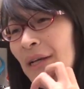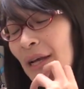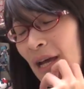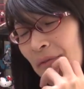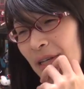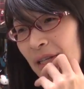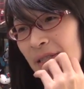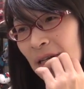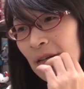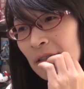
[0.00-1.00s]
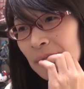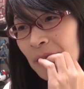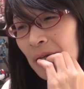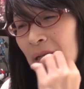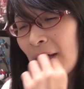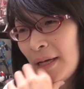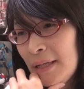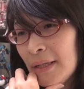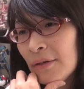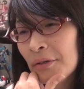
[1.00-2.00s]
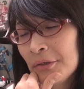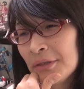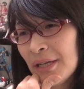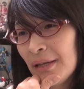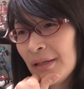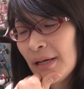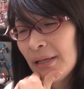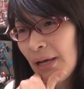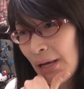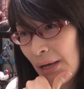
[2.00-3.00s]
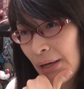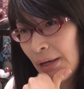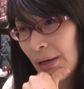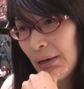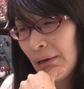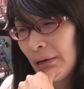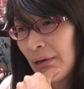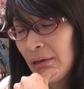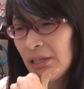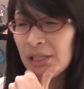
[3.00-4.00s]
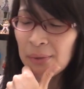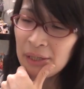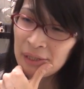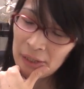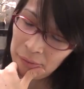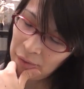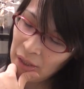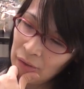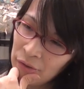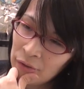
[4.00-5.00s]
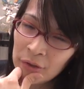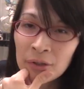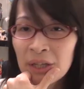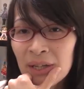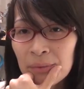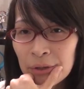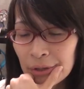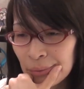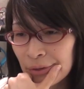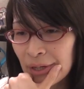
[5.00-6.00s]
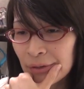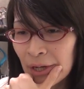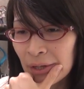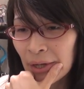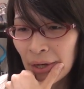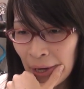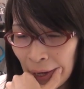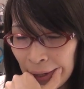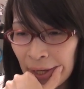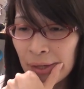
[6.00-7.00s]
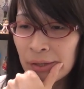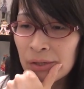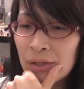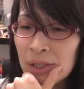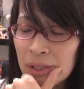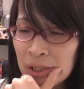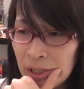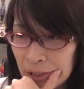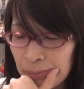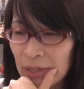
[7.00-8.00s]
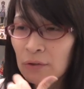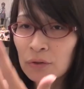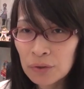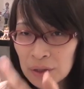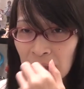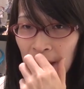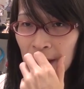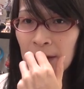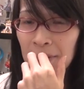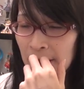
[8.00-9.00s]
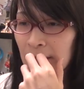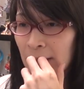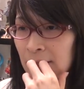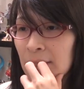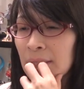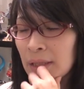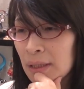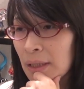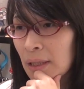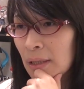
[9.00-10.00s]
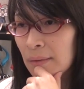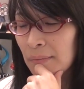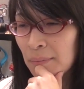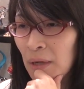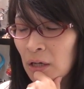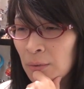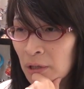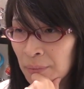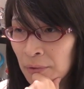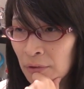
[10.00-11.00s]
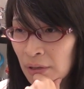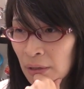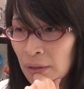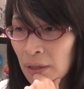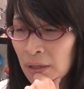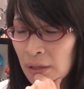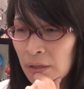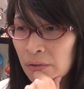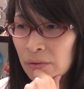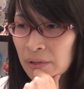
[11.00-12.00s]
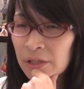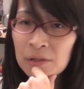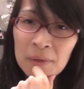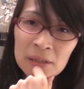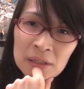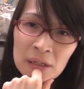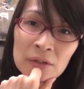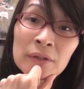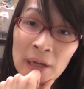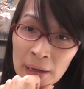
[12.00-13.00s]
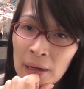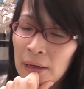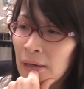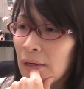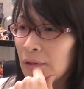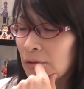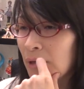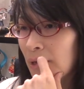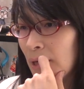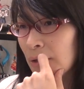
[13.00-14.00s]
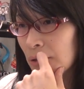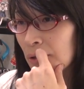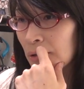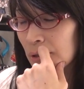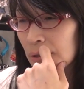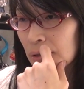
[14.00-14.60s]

までヘビーに使うつもりがないっていうこと前提で一番下のモデルのフルキーボードモデルだったら安いしパソコンとして考えればね安いしまあ MacBook Pro って例年で言うと20万してるんでそう考えると